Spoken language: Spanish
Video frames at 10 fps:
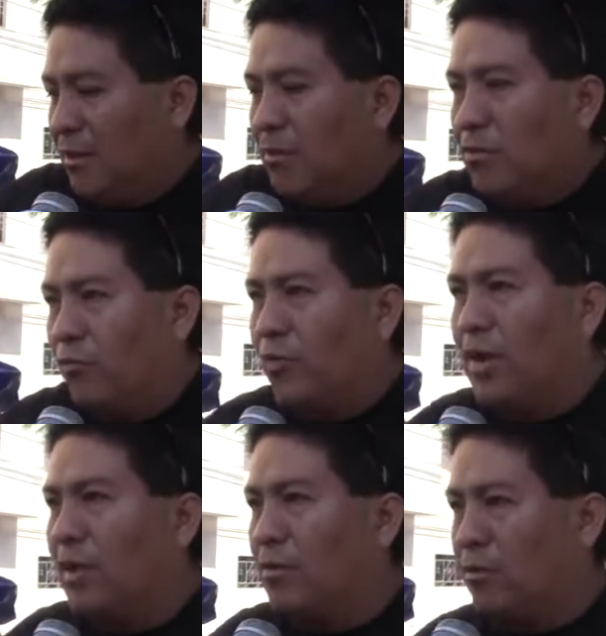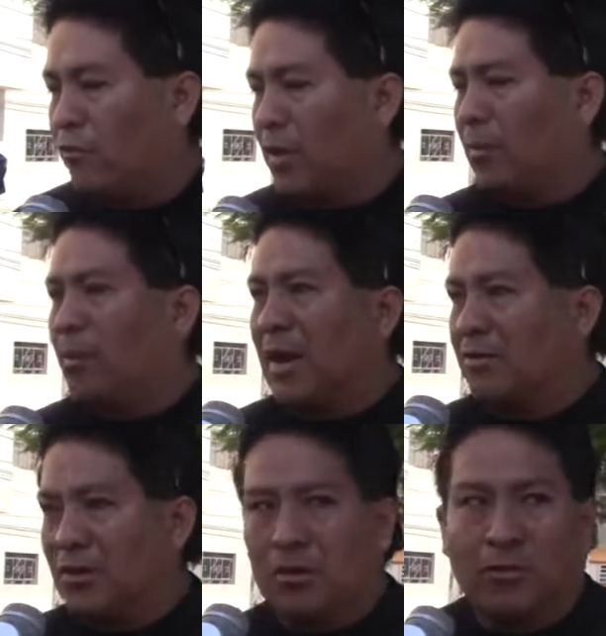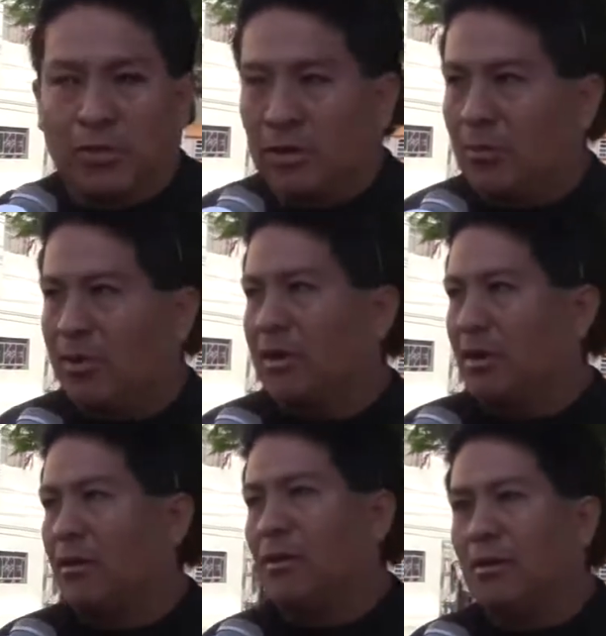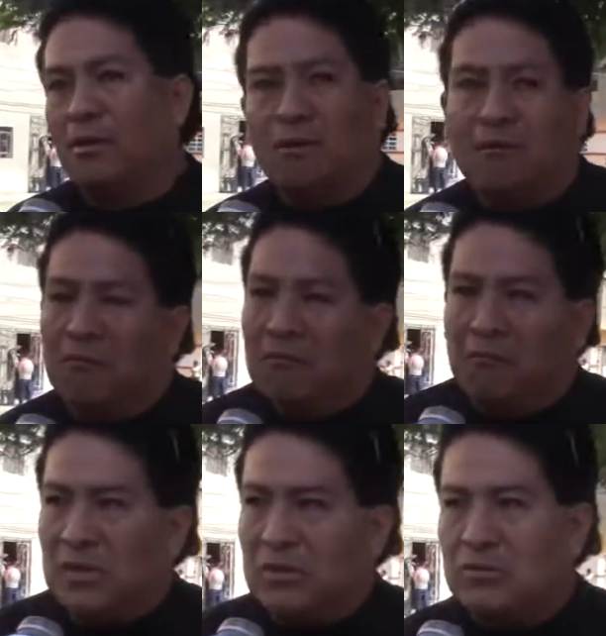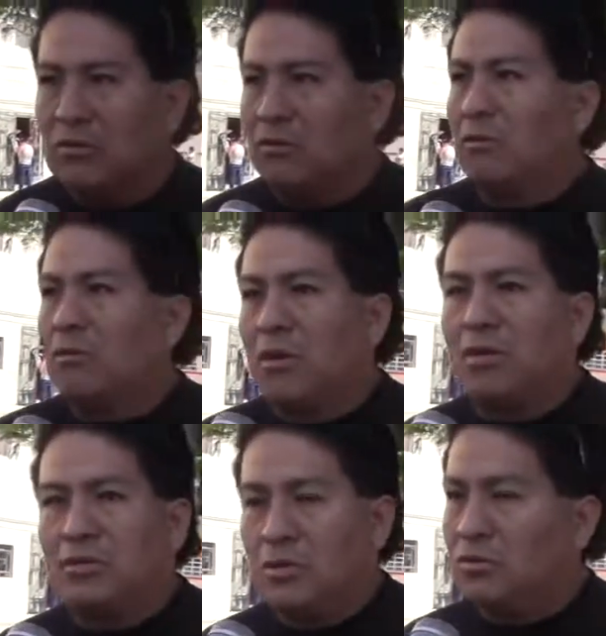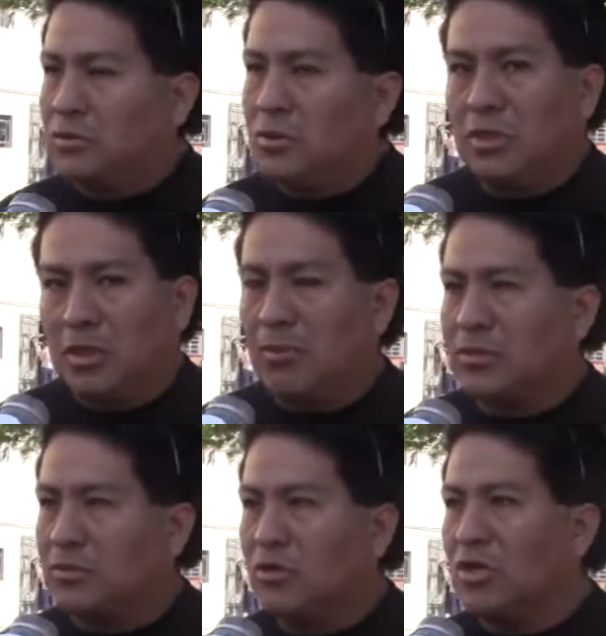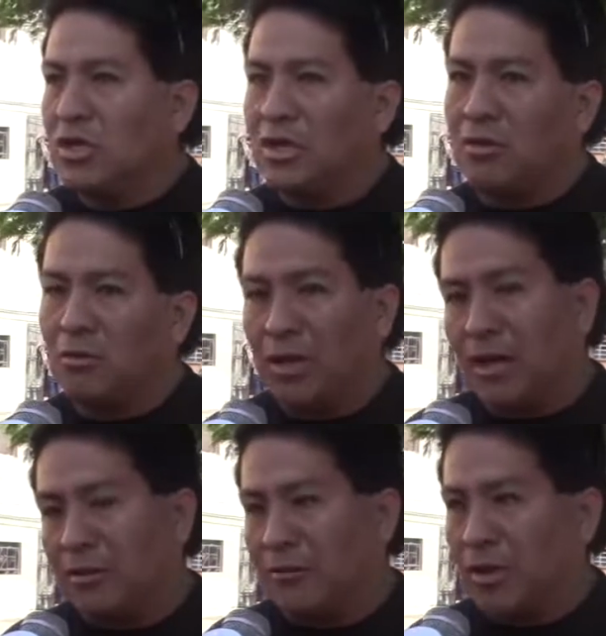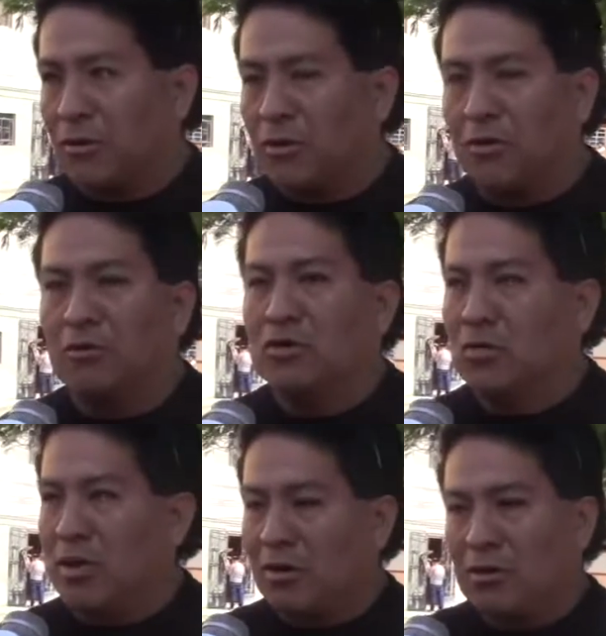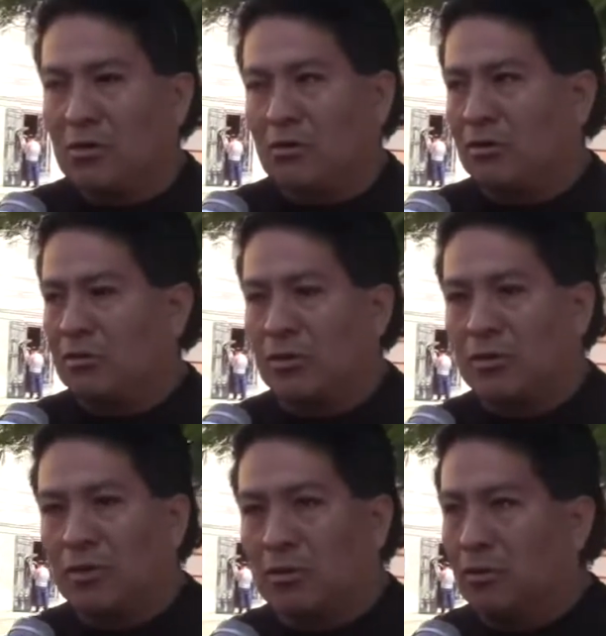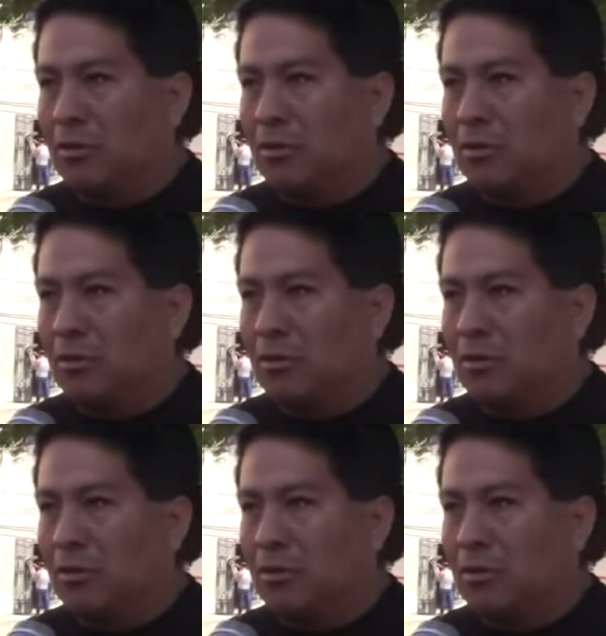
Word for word: no fuera, no fuera partido, porque en verdad, más acción he sido sí y más acción y es adelante vengo digo, yo me retiro de ese partido,